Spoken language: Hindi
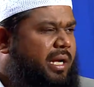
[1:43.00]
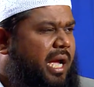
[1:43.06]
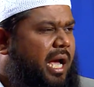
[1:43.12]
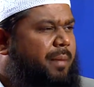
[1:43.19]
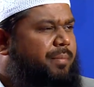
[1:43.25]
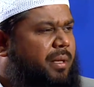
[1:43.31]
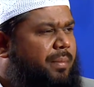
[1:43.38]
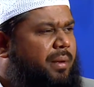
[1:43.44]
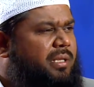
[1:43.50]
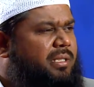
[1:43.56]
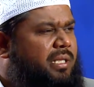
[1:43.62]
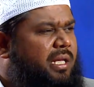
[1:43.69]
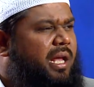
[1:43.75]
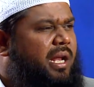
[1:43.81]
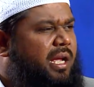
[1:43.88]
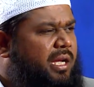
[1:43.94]
क्या आप
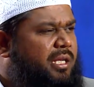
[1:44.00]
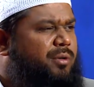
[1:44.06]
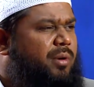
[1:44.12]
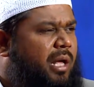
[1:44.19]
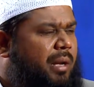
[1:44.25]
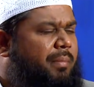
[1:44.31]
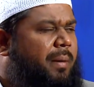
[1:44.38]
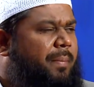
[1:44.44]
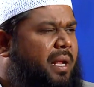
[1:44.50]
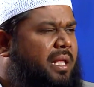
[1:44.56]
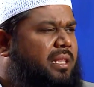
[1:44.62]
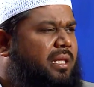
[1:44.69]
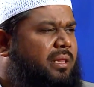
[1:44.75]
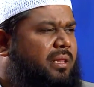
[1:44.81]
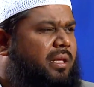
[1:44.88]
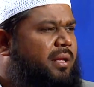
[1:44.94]
ज़बरदस्ती करें किसी को कलमा पढ़ा
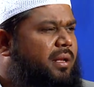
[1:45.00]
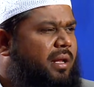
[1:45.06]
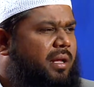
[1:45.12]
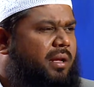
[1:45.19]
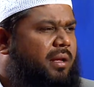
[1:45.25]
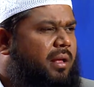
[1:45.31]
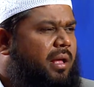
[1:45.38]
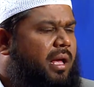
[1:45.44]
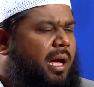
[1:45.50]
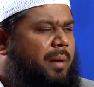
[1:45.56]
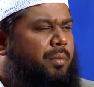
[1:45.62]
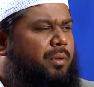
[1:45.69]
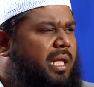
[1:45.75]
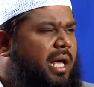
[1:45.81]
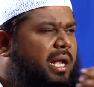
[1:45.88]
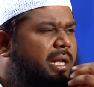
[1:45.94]
सकते हैं नहीं
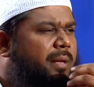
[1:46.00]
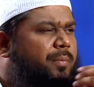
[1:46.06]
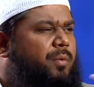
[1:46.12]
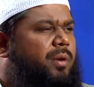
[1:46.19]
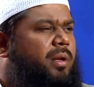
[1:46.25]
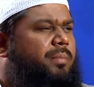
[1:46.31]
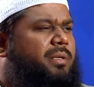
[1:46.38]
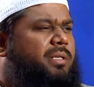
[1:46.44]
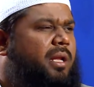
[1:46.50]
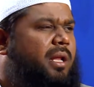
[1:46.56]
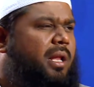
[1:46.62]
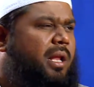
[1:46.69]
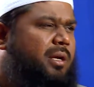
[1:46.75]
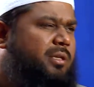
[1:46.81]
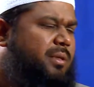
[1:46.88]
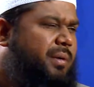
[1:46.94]
अबू तालिब को नबी
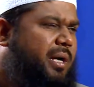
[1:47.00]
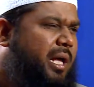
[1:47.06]
सल्लल्लाहु अलैहि वसल्लम